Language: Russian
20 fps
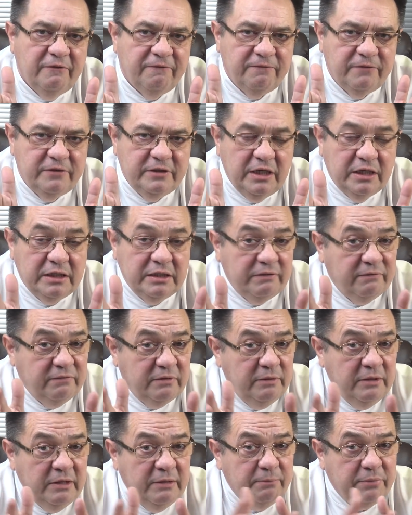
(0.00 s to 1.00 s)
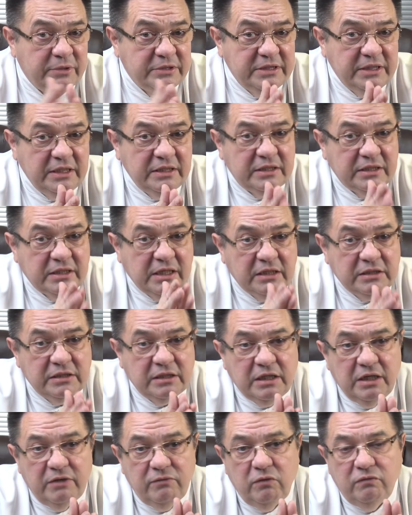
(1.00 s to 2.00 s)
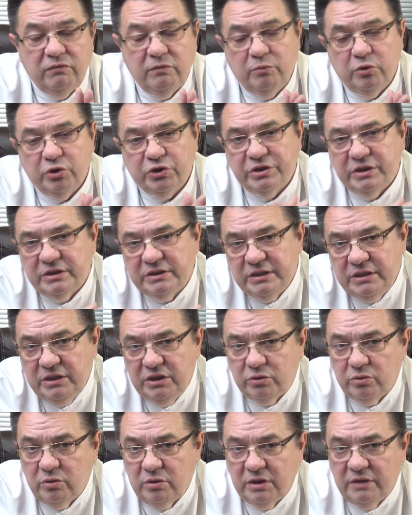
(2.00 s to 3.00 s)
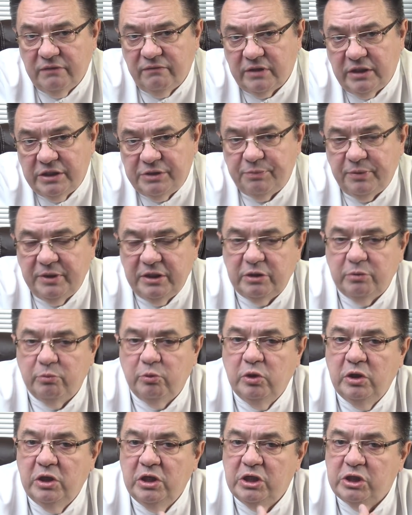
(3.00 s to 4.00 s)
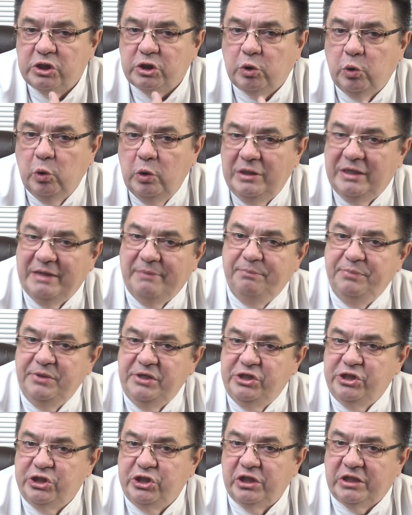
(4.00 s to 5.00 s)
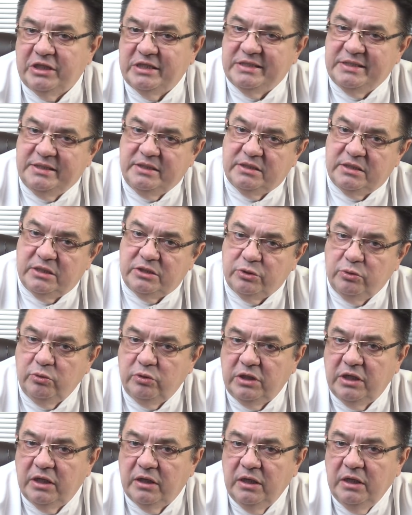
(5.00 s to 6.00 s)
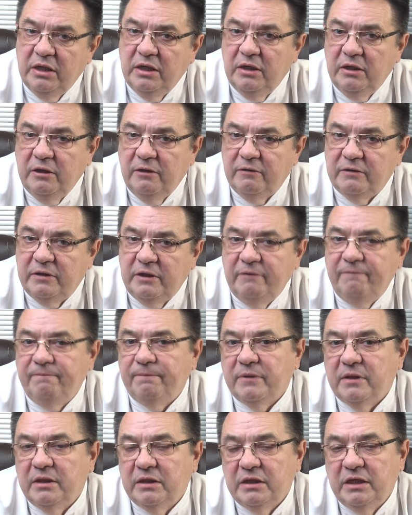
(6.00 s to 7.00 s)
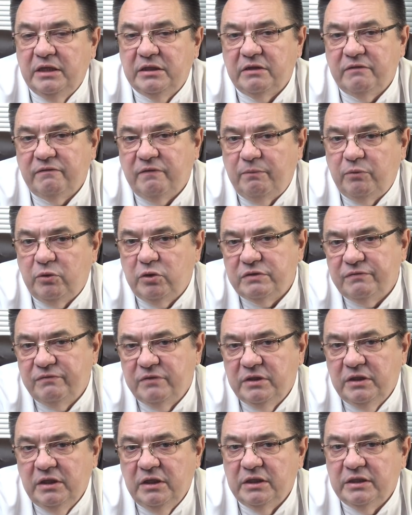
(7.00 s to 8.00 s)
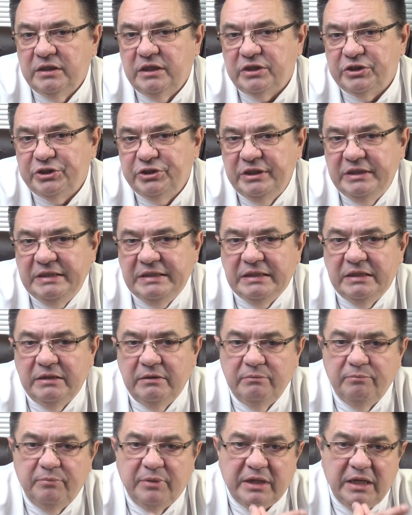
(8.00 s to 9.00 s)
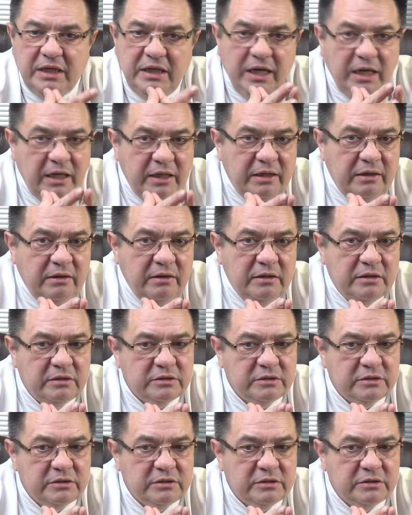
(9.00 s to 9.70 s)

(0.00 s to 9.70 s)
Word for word: данного пациента как такового может оценить только врач, поэтому сколько пить жидкости за сутки, да, этот вопрос вы должны параллельно